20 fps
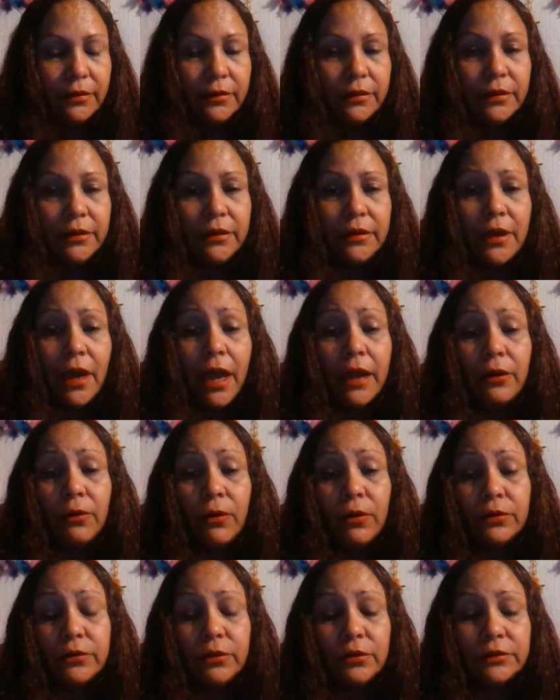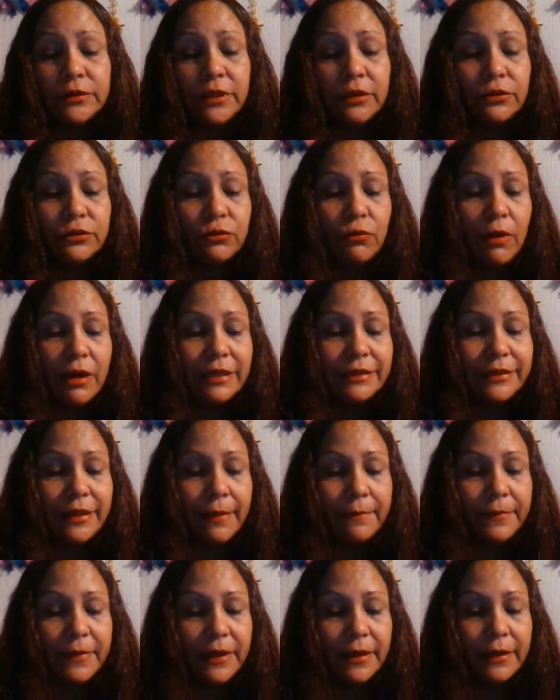Y algo otros de los cuales
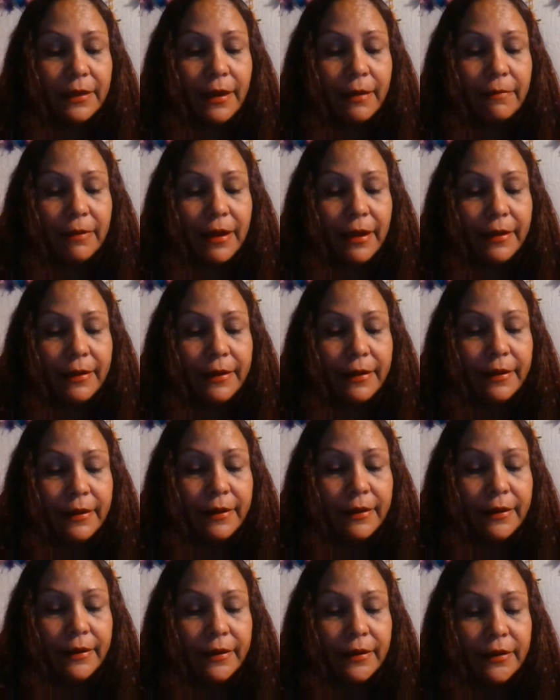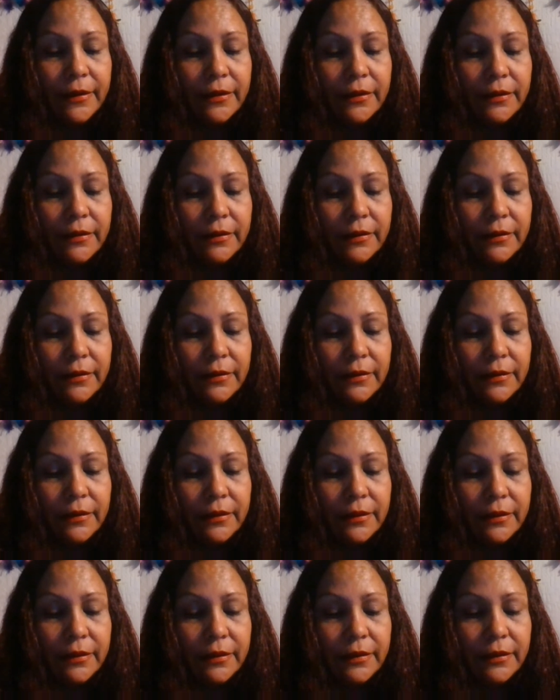también hablaré
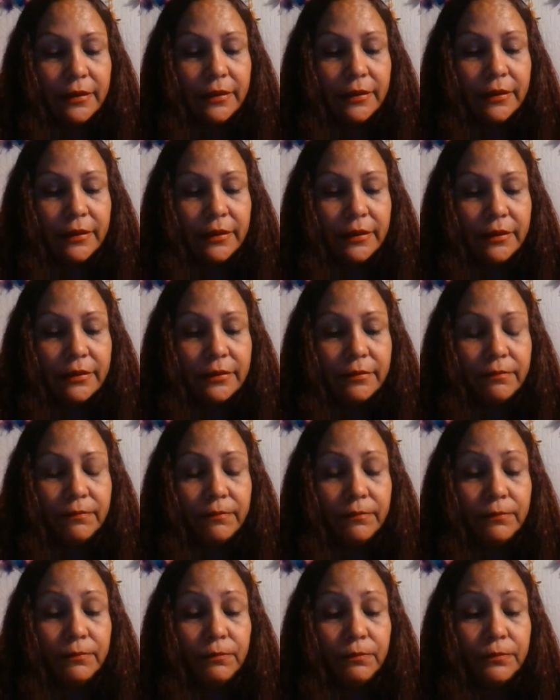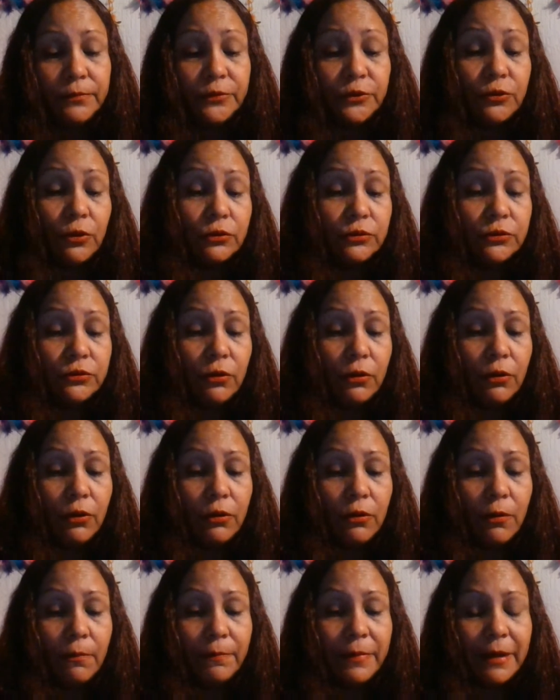eh, son solo
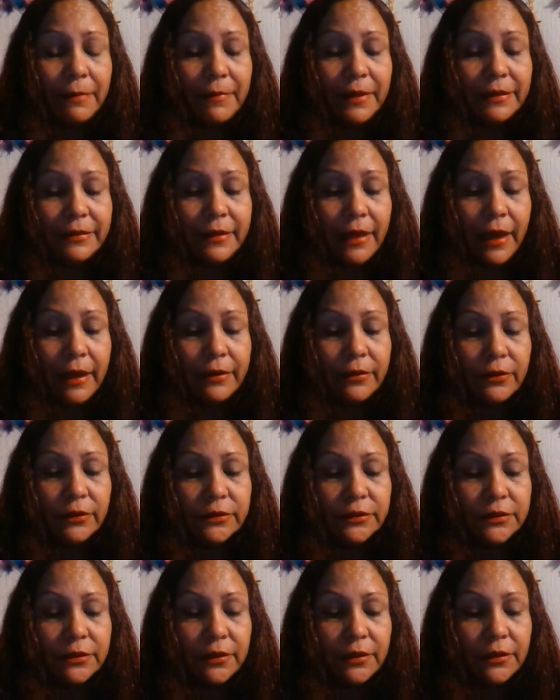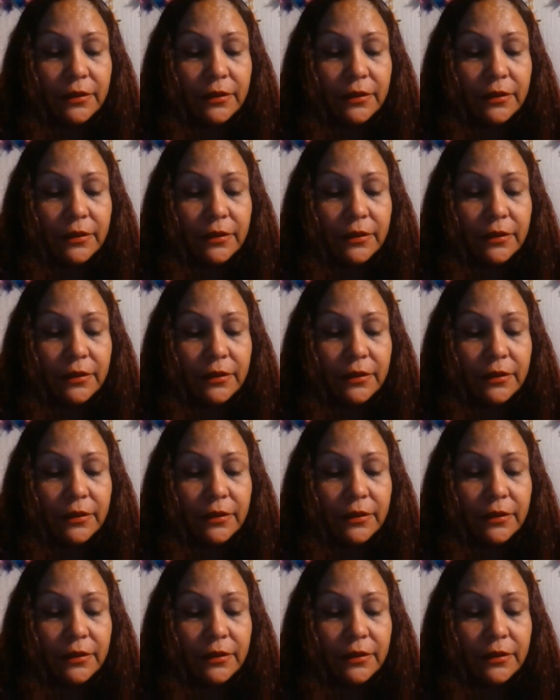complementarios